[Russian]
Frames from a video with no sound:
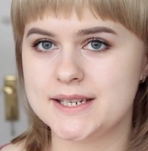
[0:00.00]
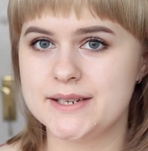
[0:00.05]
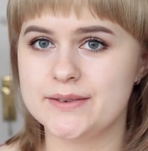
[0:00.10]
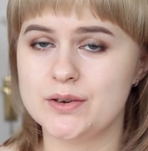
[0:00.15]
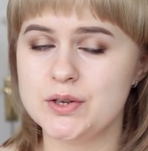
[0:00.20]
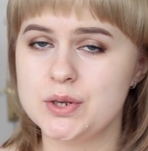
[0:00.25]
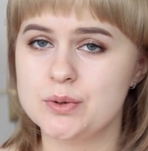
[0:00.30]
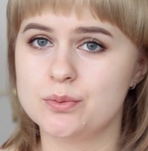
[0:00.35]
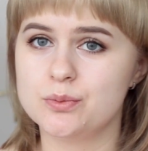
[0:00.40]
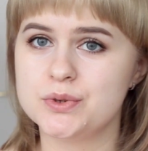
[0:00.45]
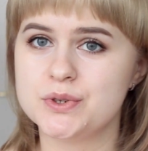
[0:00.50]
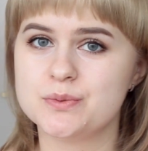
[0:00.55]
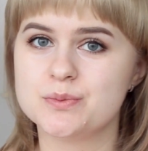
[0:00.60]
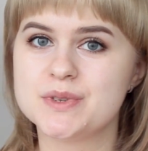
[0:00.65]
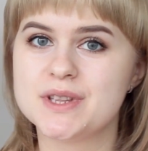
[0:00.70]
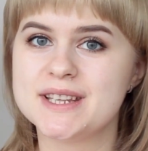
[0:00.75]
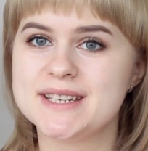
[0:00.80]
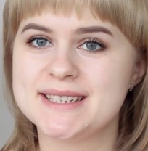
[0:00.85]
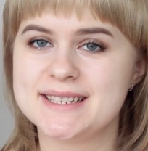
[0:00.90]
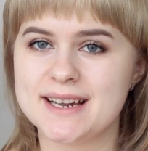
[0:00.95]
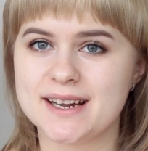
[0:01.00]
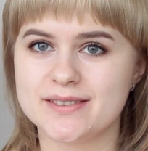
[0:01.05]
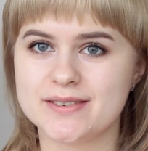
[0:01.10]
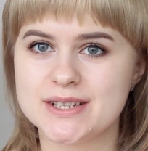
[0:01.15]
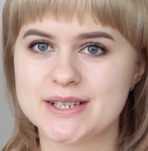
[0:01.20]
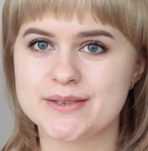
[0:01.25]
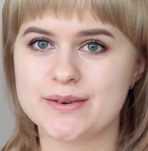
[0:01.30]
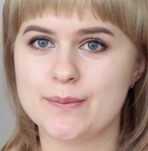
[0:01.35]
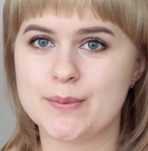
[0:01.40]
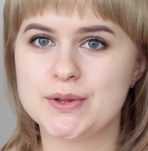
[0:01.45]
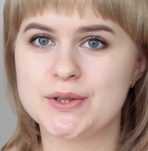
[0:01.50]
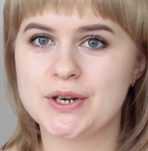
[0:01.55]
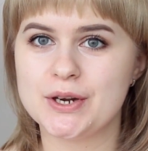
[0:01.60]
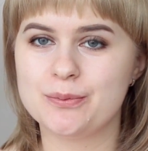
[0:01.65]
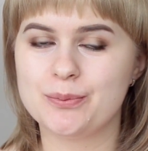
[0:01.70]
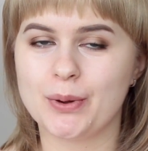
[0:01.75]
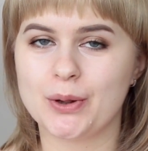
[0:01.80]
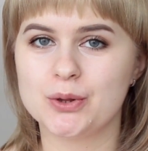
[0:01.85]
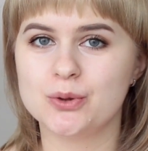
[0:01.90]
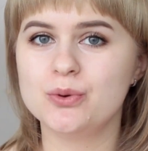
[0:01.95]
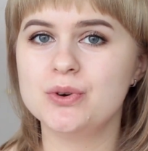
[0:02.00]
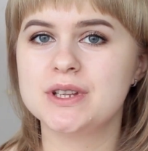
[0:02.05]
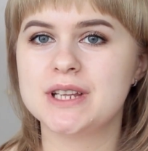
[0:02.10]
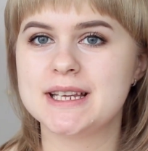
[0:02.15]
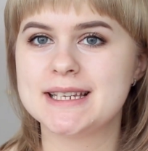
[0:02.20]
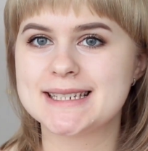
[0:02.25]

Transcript: Сегодня мы будем тестировать с вами три продукта,